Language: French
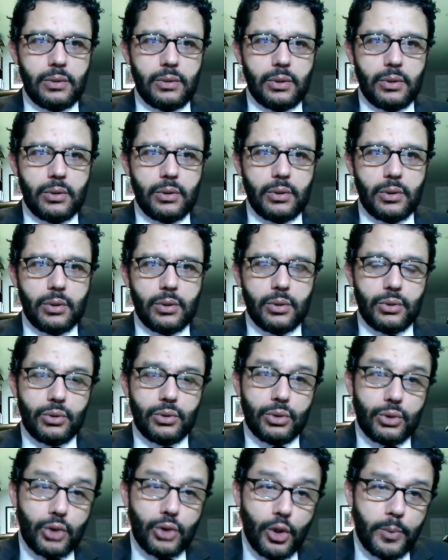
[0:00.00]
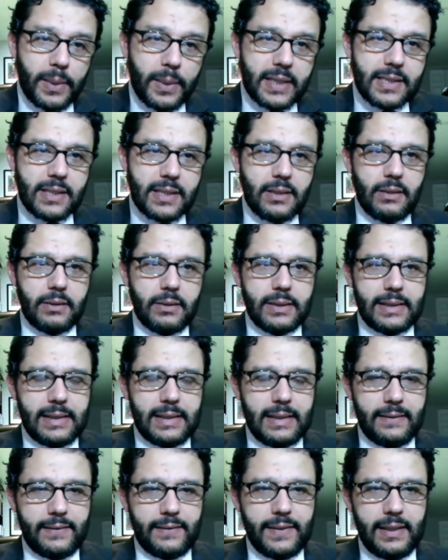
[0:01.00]
de, deux présidents
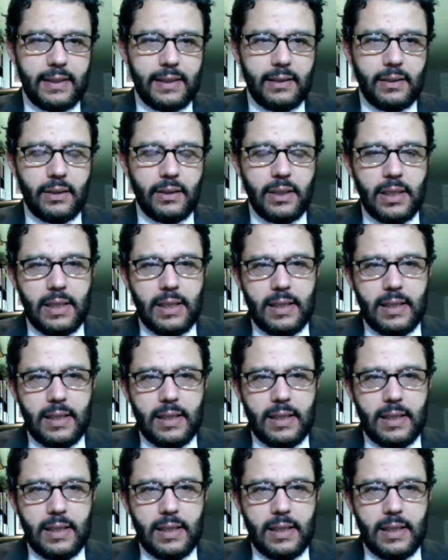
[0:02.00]
qui avaient euh,